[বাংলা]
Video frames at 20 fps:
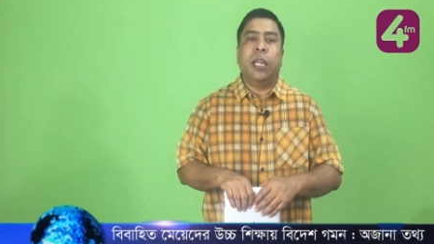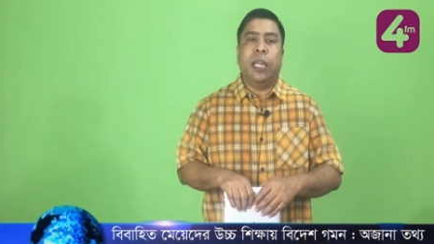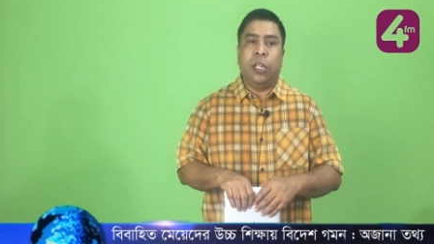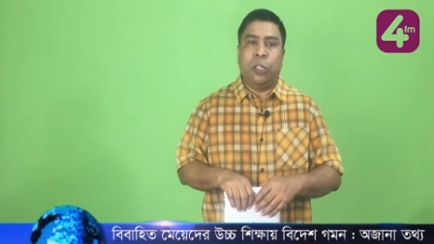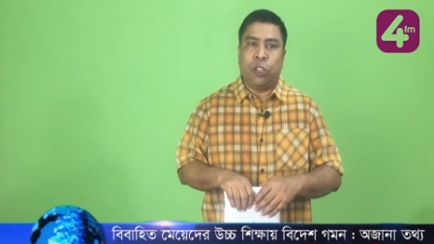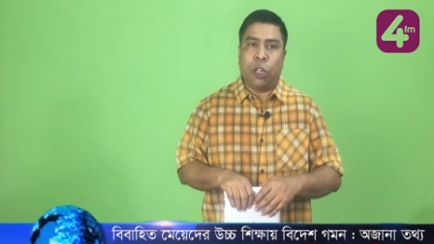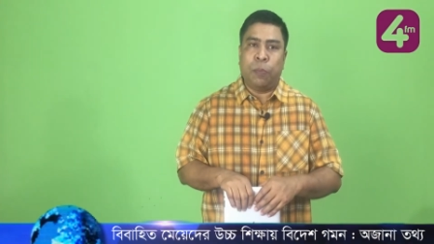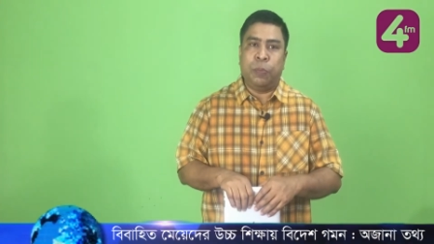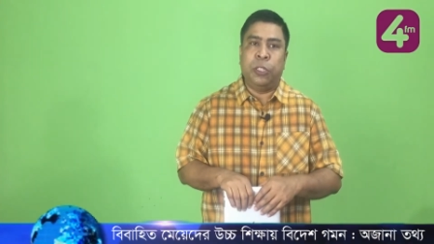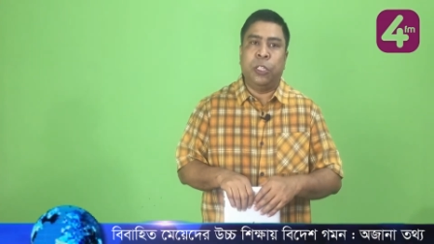কে
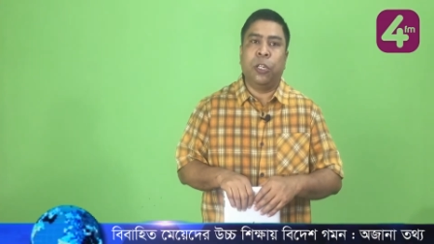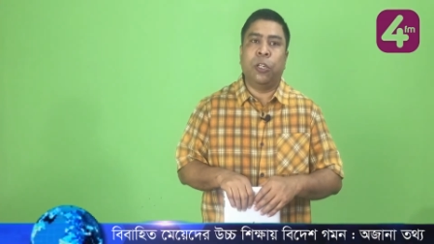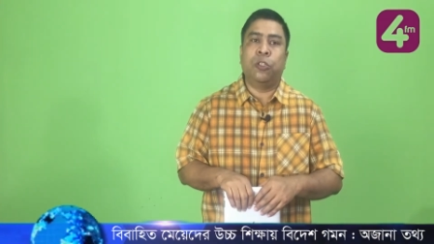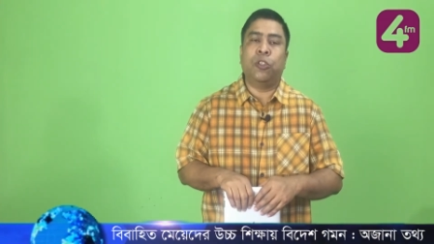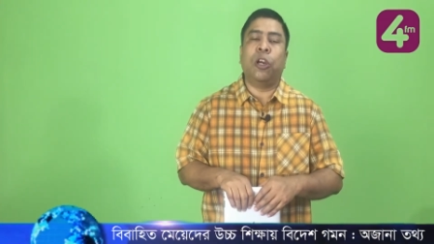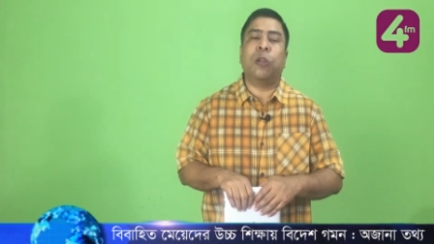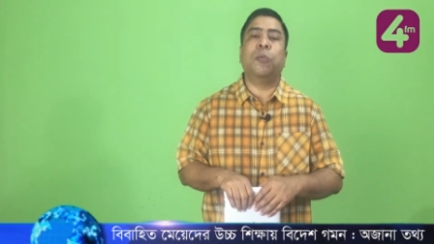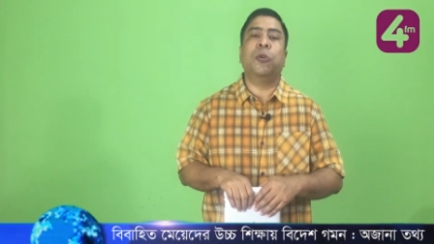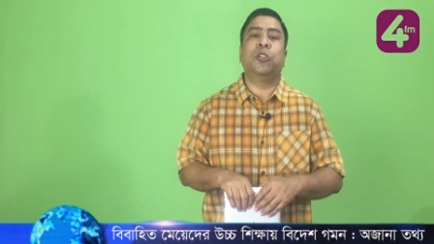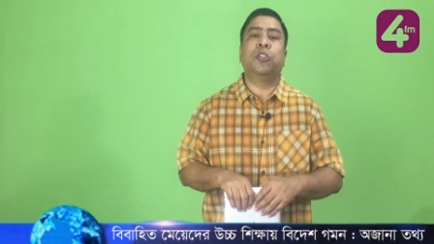সবচেয়ে
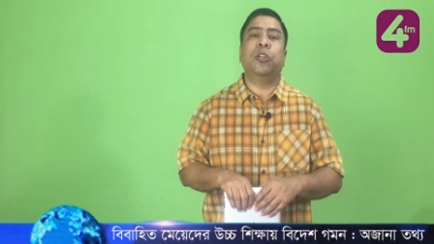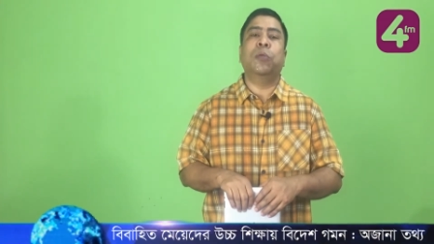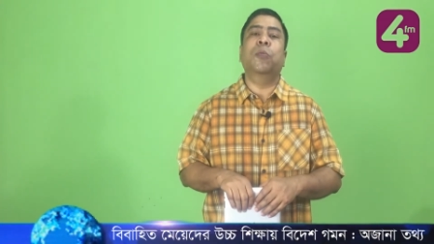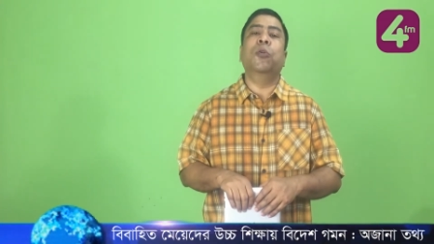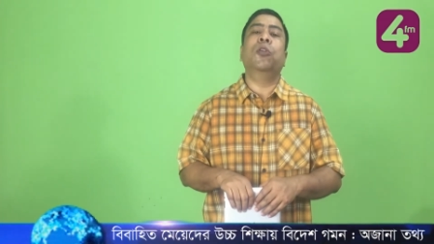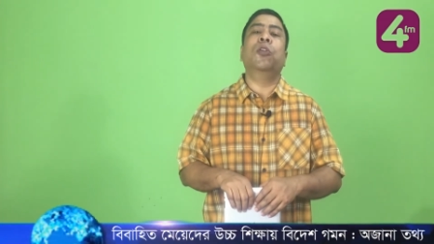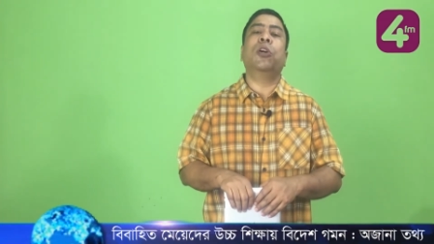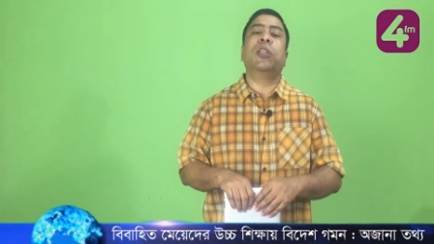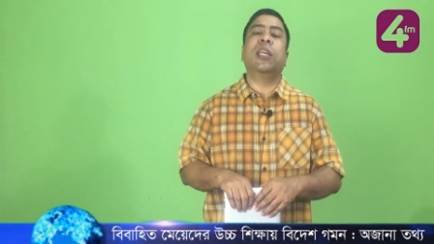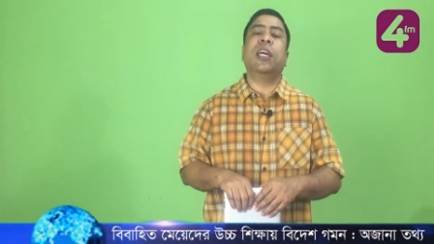সর্বোচ্চ
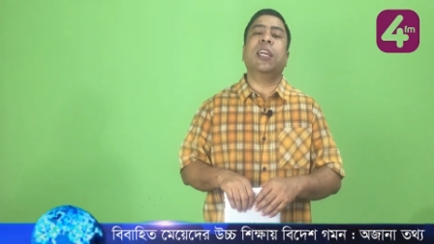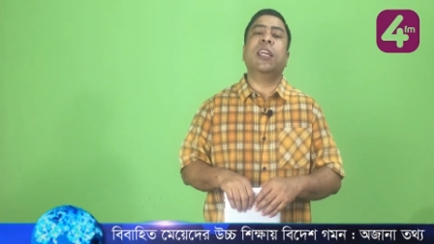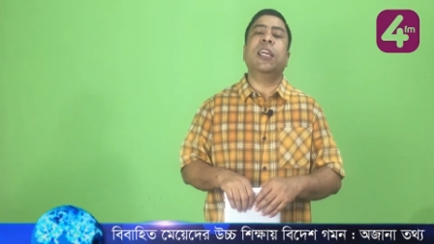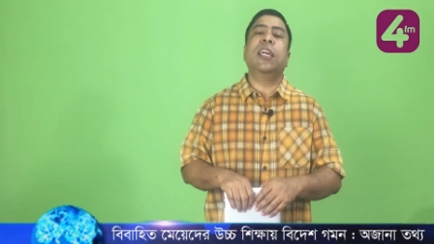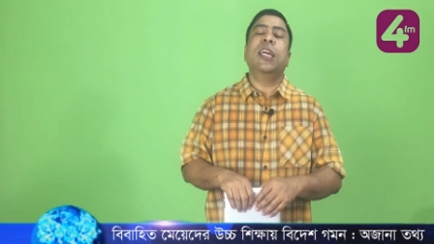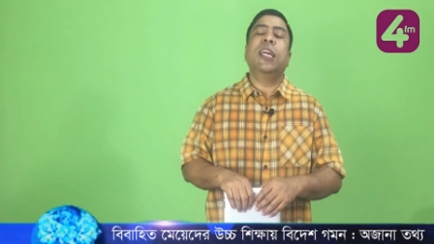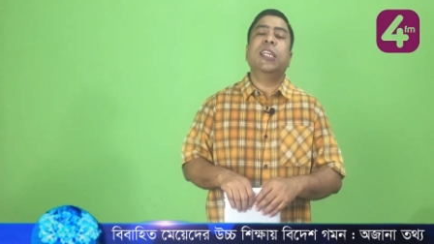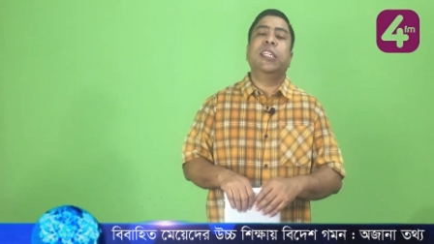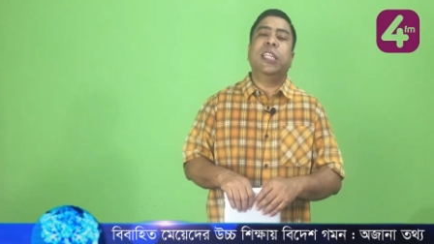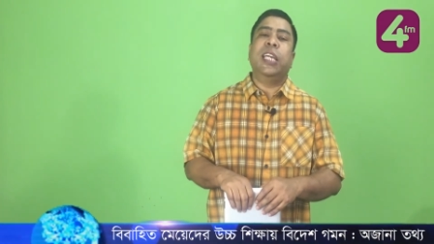মূল্য দেয়
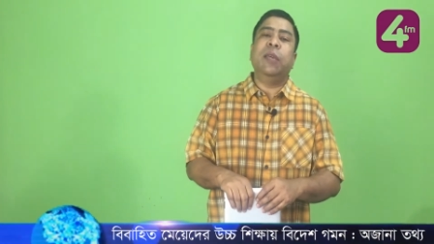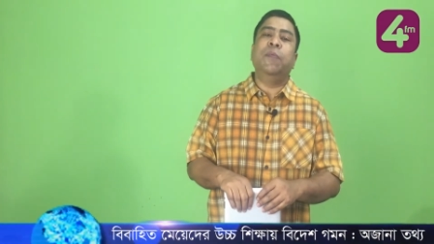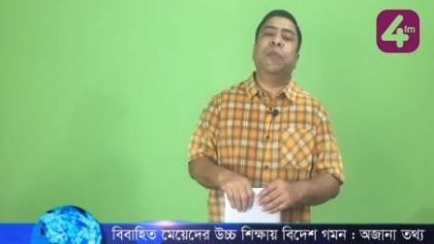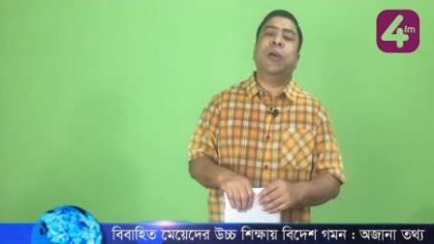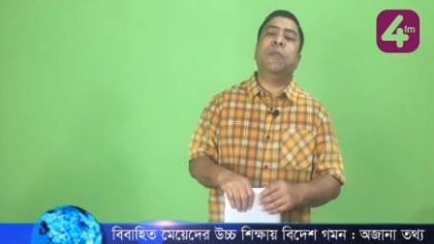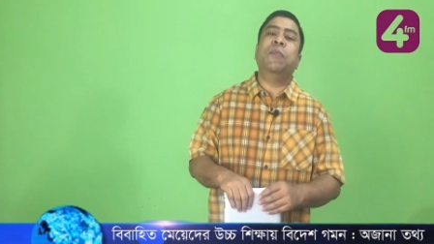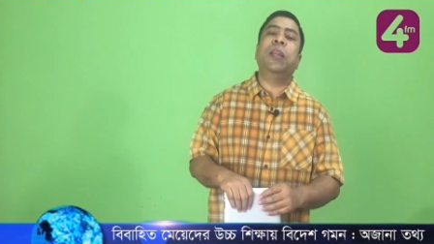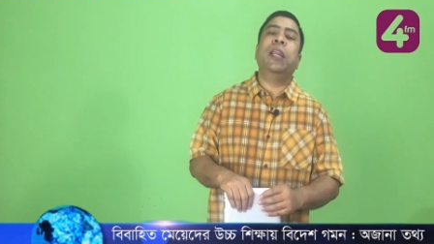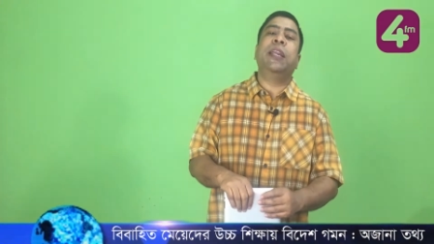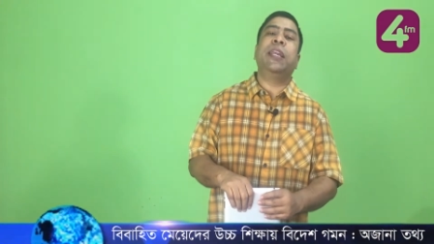সেই
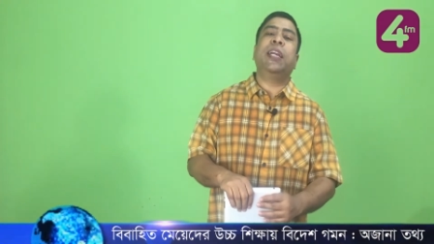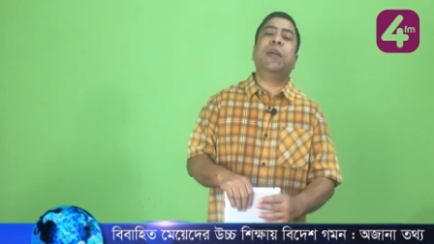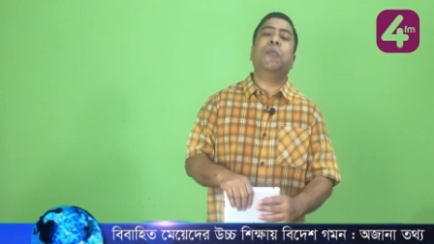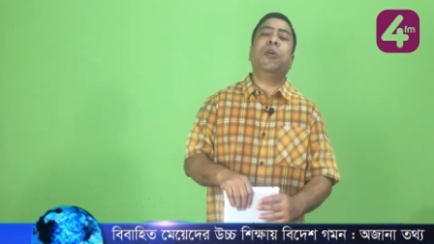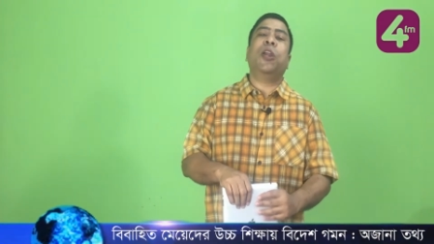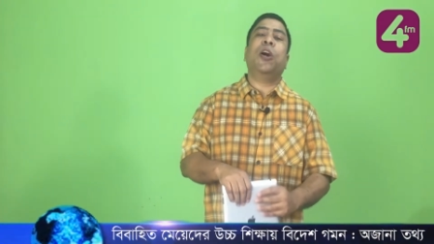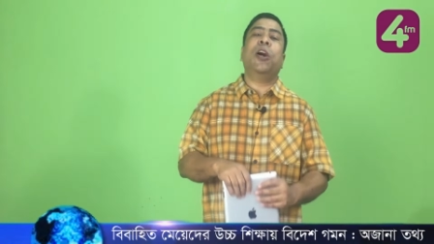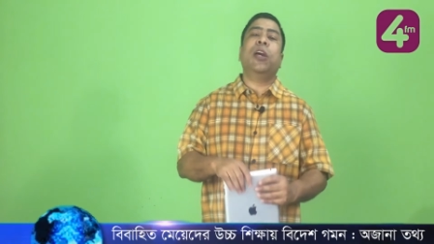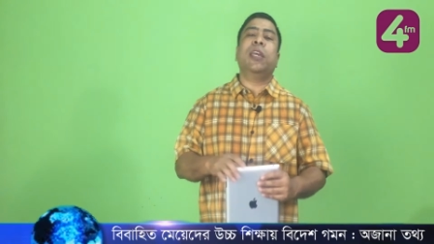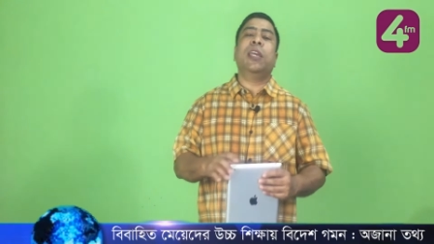ফ্যামিলিটিকে
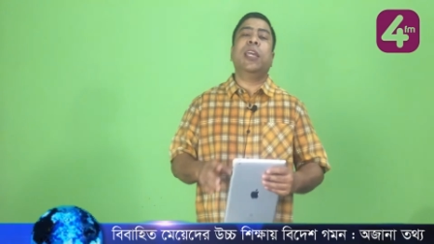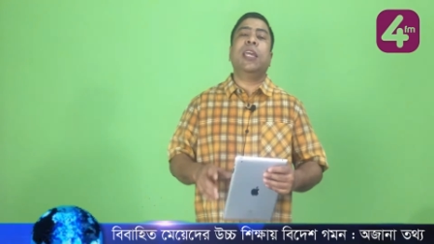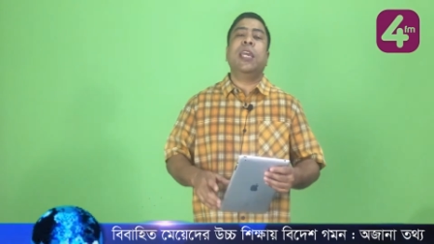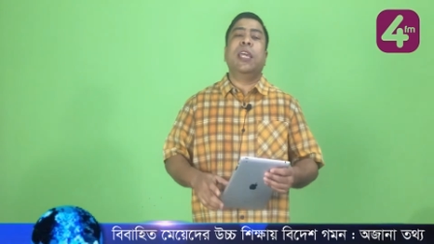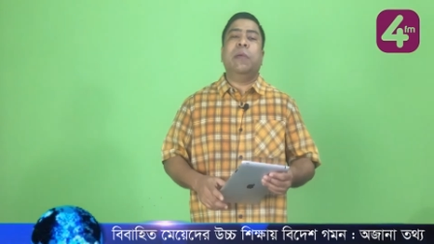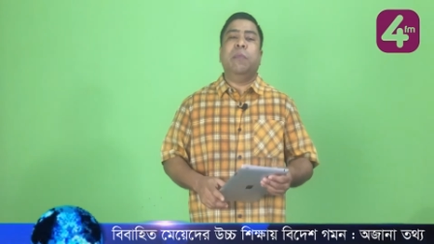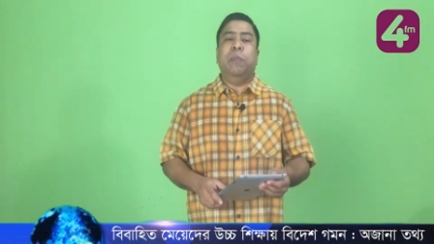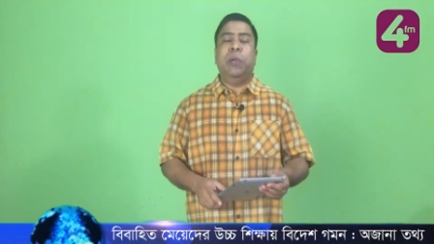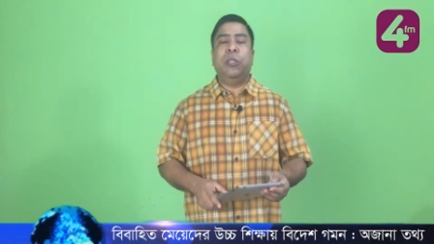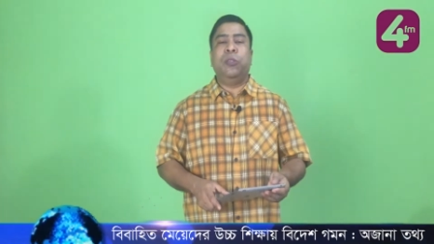বলা হয়
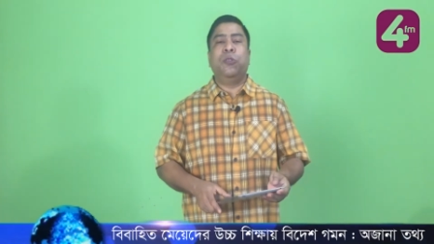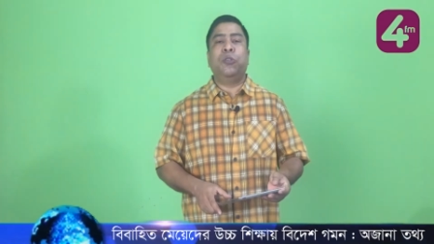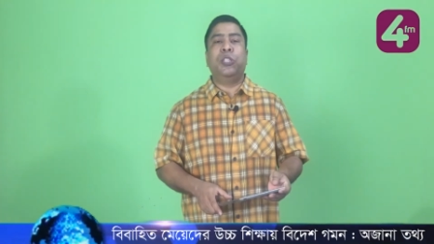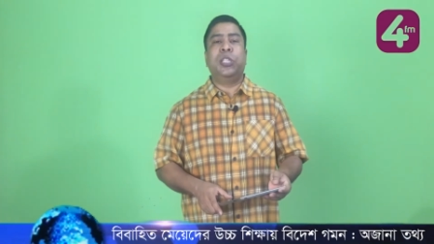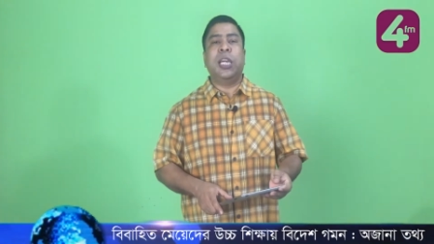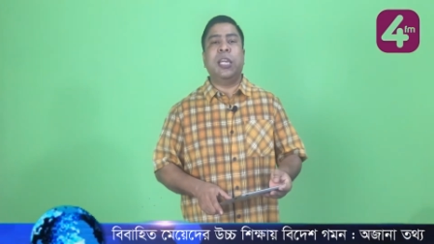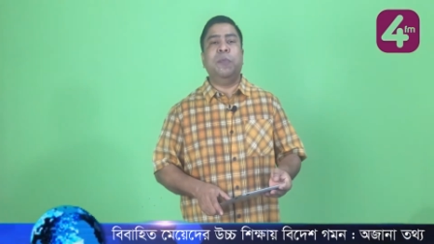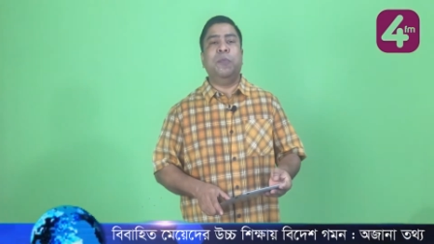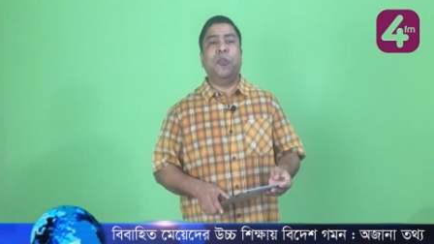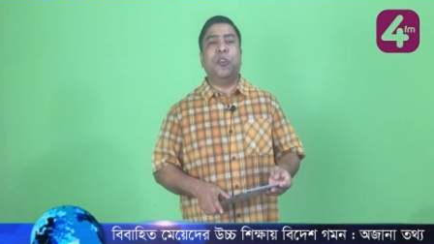
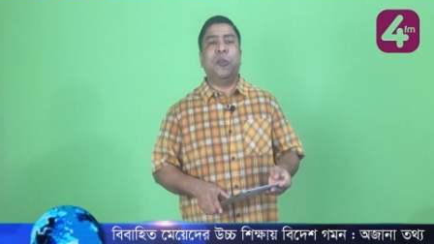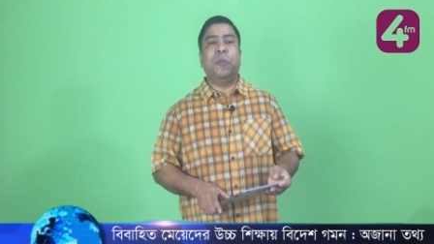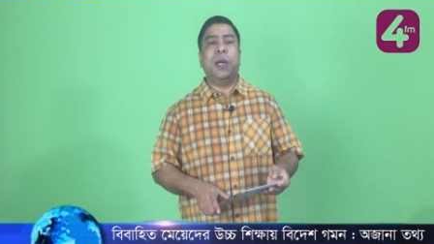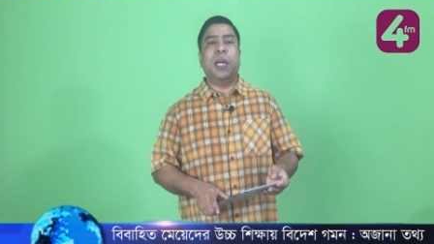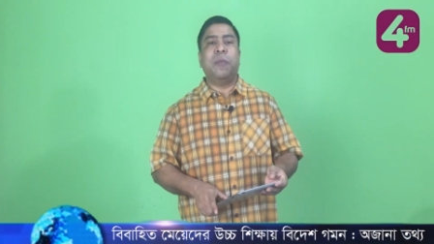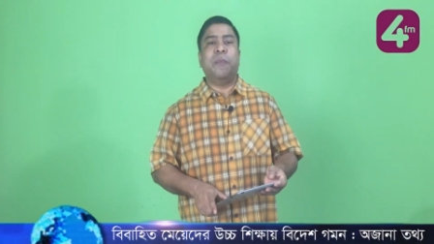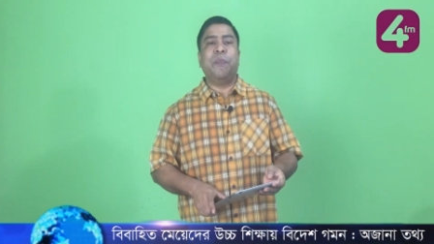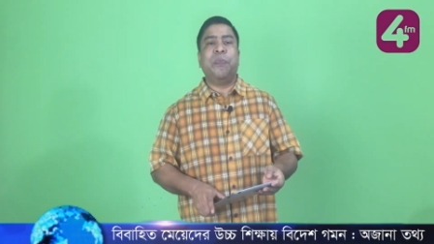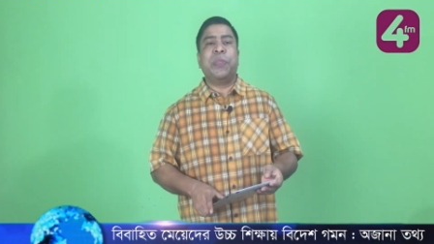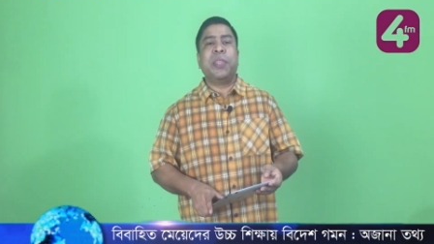বিদ্যুৎসাহী পরিবার